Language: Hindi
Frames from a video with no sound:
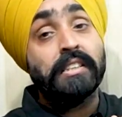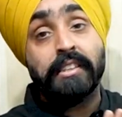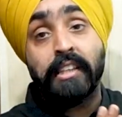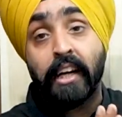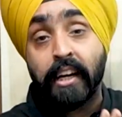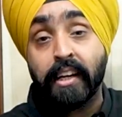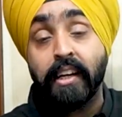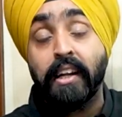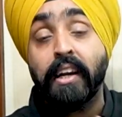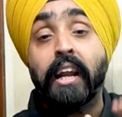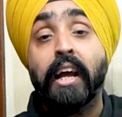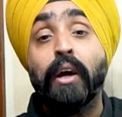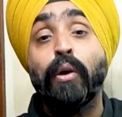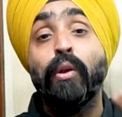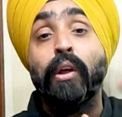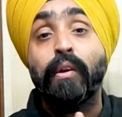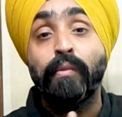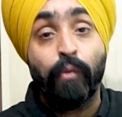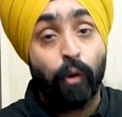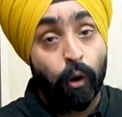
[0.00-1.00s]
तक
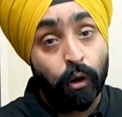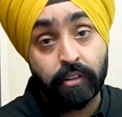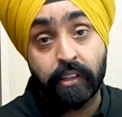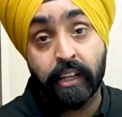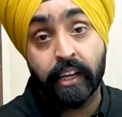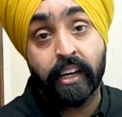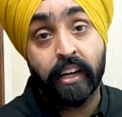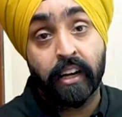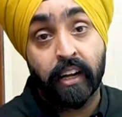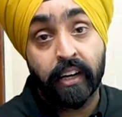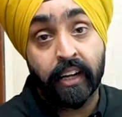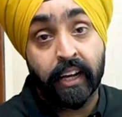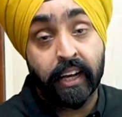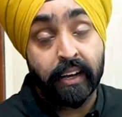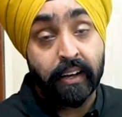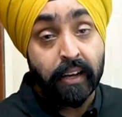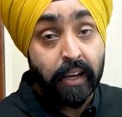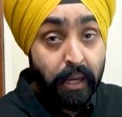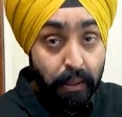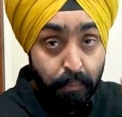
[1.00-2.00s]
रेगुलर ब्लॉग देकर आने
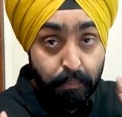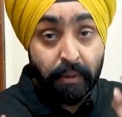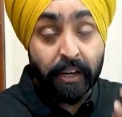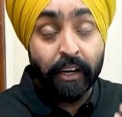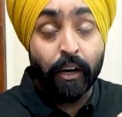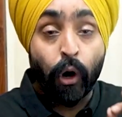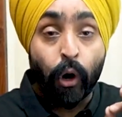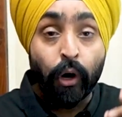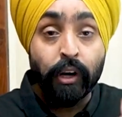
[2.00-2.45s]
हैं बट